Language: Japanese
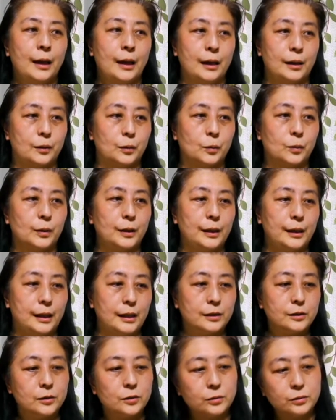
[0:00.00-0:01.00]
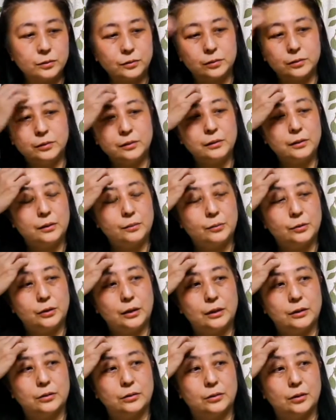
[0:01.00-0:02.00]
えー、とこれね一応するにも
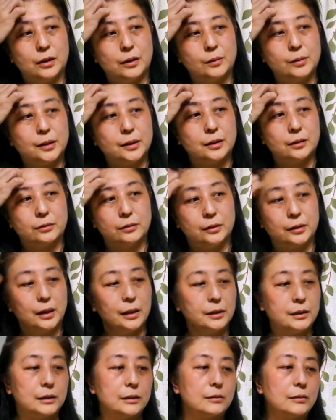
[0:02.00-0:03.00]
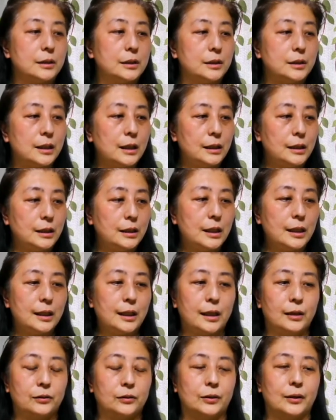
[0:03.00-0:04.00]
ねちょっと厳しくて実は下に出
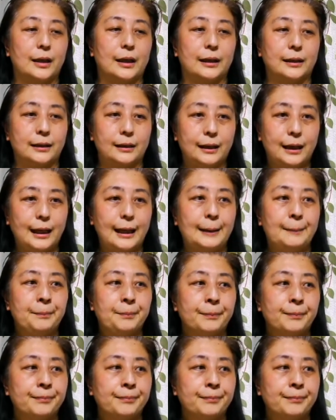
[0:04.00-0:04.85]
ない音があって、